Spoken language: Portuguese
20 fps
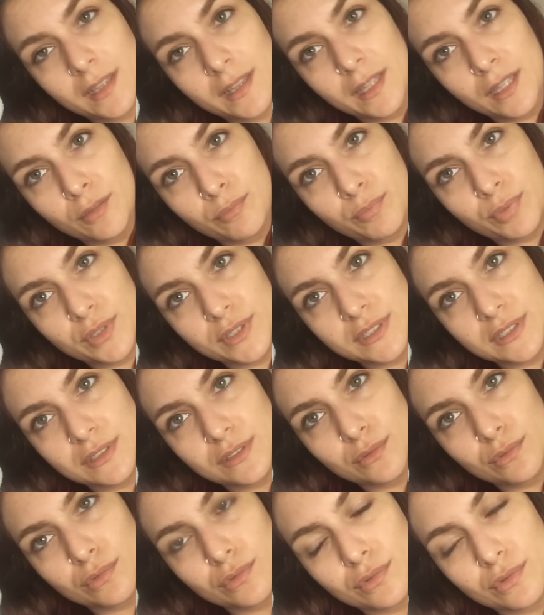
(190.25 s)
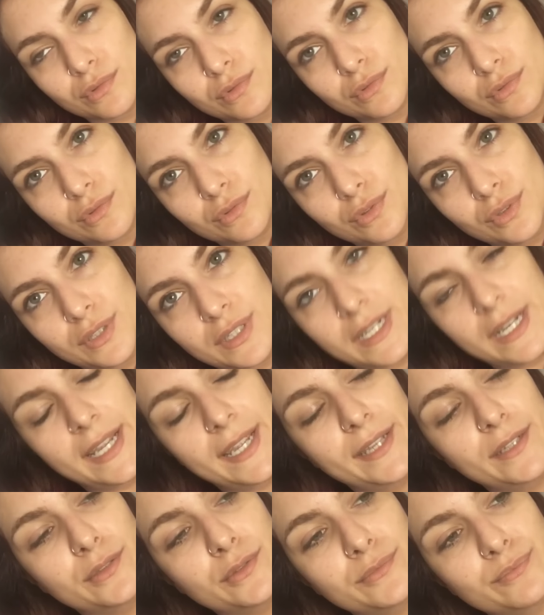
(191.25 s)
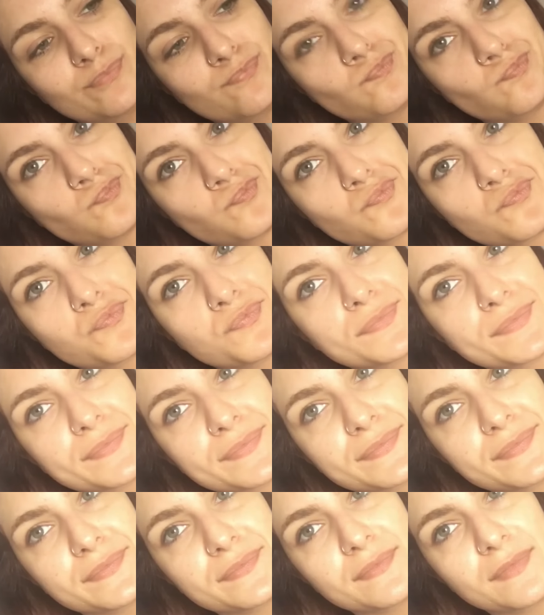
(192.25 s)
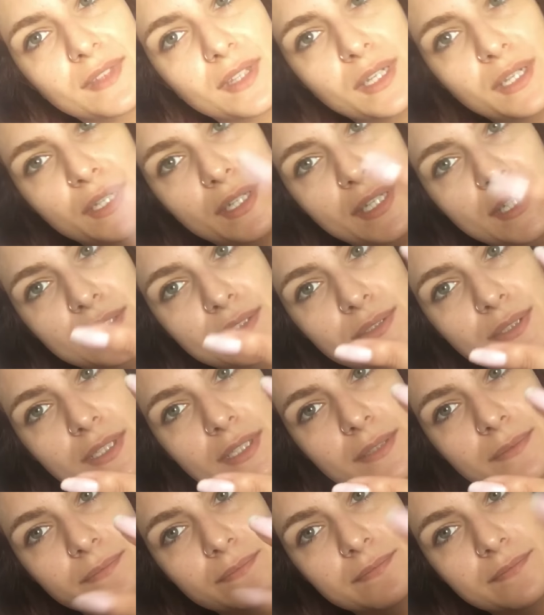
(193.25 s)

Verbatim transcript: Depois do, do treino. E é isso aí.